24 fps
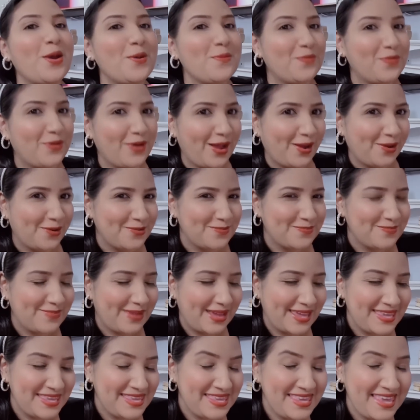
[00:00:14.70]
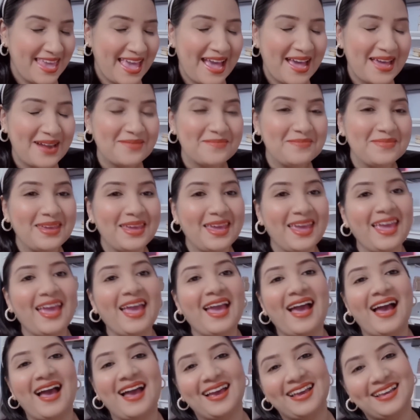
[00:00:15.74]
por acompañarme
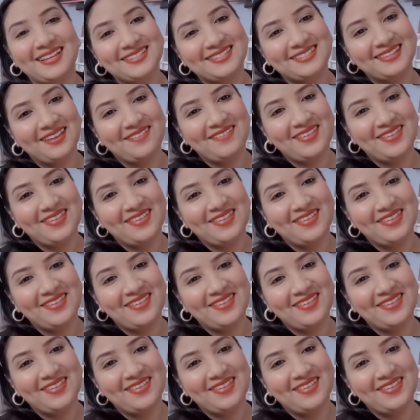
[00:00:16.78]
a este